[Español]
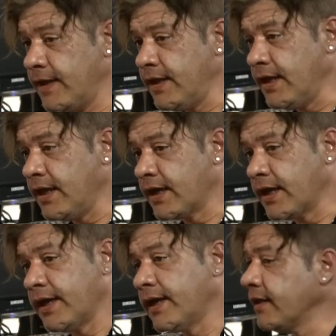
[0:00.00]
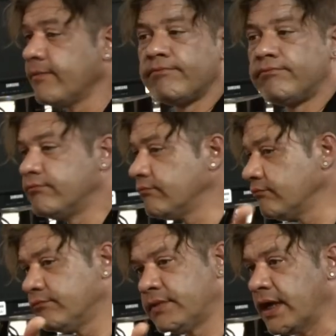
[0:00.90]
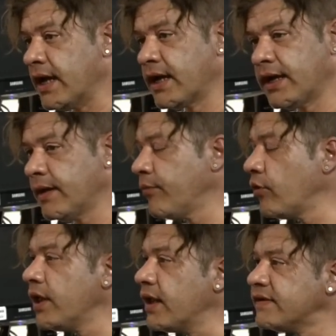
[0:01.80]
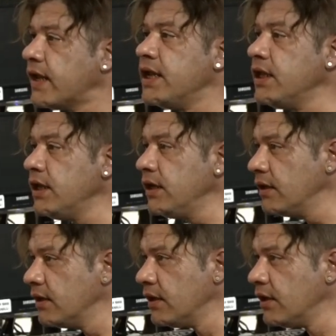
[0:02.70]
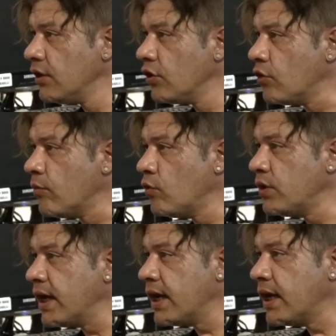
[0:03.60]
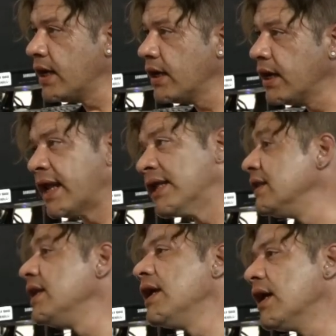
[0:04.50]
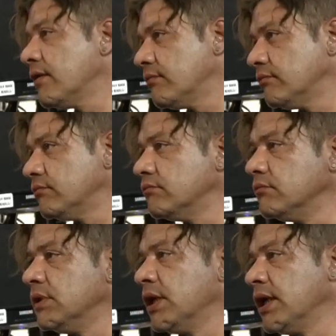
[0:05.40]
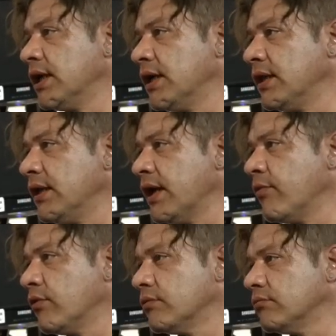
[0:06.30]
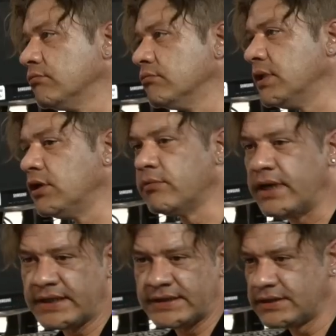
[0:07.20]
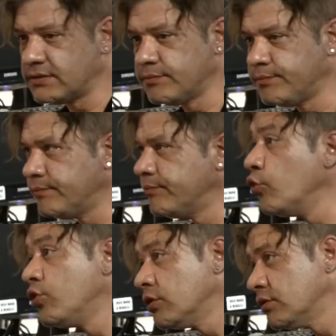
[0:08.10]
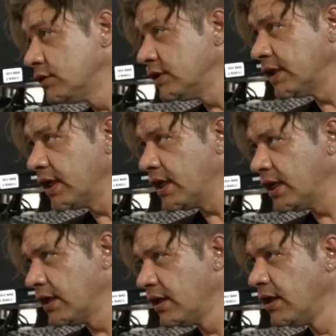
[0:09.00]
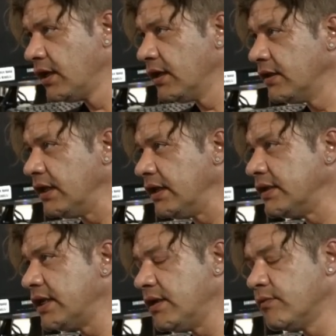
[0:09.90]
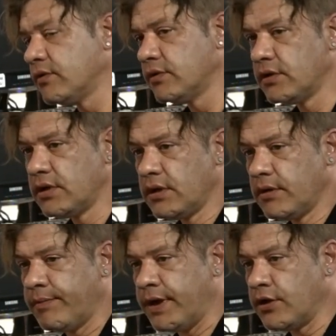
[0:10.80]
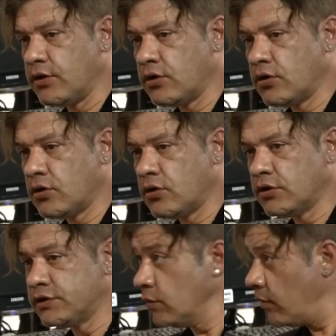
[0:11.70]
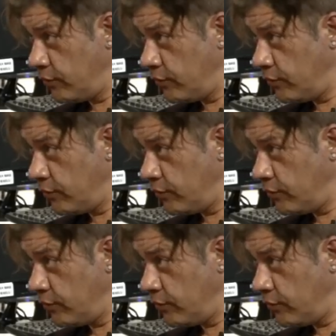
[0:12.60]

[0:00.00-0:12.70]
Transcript: y que tenga que poner a Zanini como una garantía de, digamos, de lo más puro, si se quiere, del kinderismo. Pero si vos me